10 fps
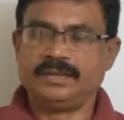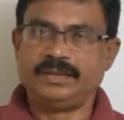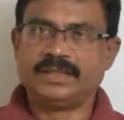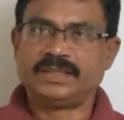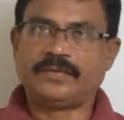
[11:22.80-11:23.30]

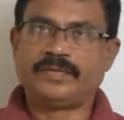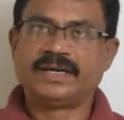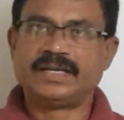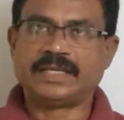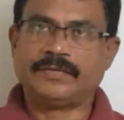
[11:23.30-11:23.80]
இந்த
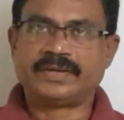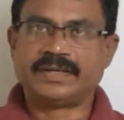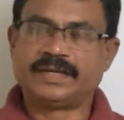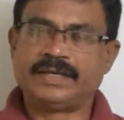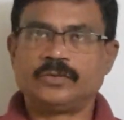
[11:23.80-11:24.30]
தவறுகளை
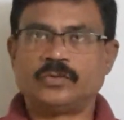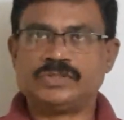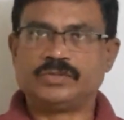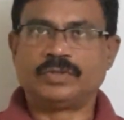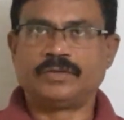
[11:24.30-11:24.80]
தவிர்க்கிறதுக்கு இது
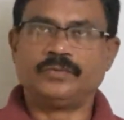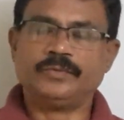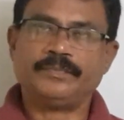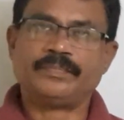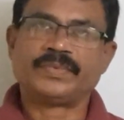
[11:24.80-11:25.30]
கொஞ்சம் உதவும்
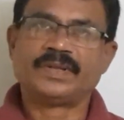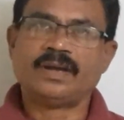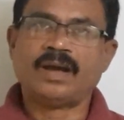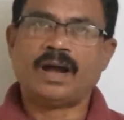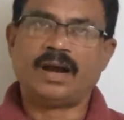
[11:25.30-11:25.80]

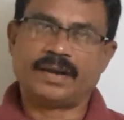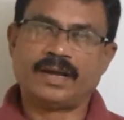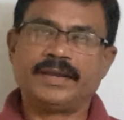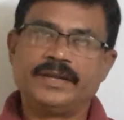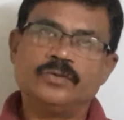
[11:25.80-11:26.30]

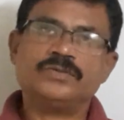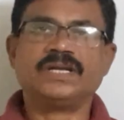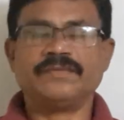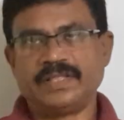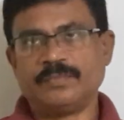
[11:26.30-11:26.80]
ஆனால் இன்னும்
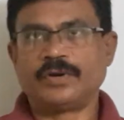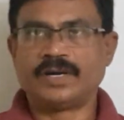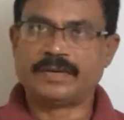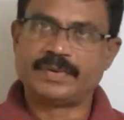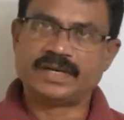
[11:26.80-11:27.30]
சில
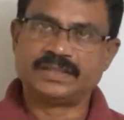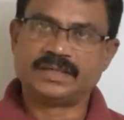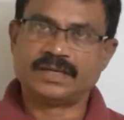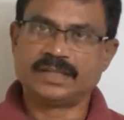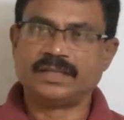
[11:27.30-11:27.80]
விதிமுறைகளை நம்ம
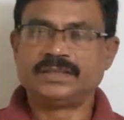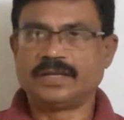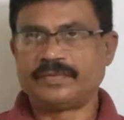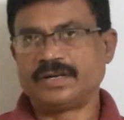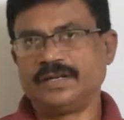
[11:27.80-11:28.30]
கற்றுக்கிட்டால் தான்
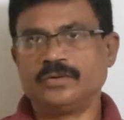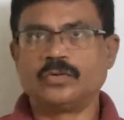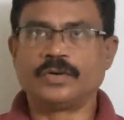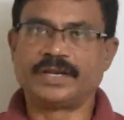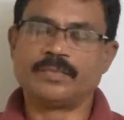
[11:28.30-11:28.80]
தவறுகள்
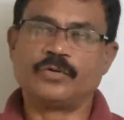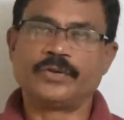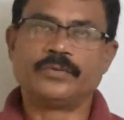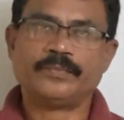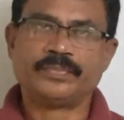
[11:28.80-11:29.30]
இன்னும் குறைக்க
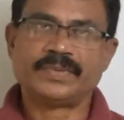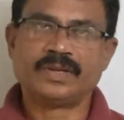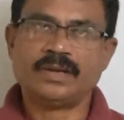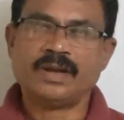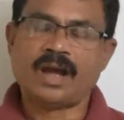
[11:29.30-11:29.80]
முடியும்
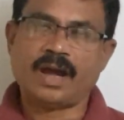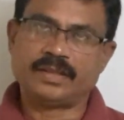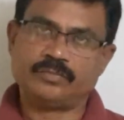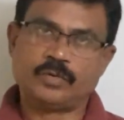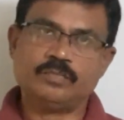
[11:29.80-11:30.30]

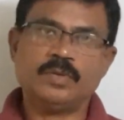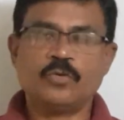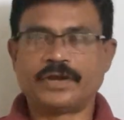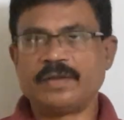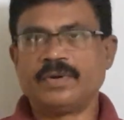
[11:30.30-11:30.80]
அது ரொம்ப
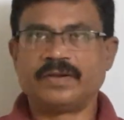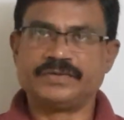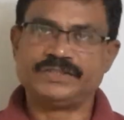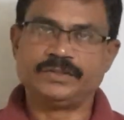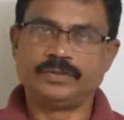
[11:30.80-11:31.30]
முக்கியமான
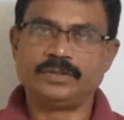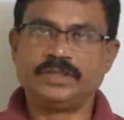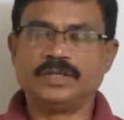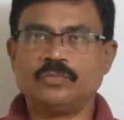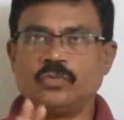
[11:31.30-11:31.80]
விஷயம்
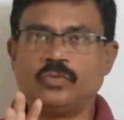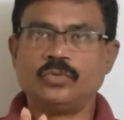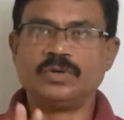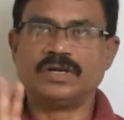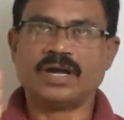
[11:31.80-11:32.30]
இந்த
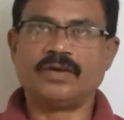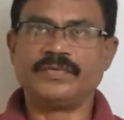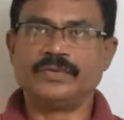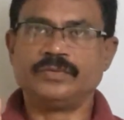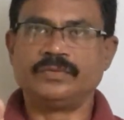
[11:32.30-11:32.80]
மூணு
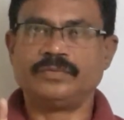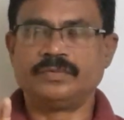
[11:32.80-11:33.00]
நாவையும்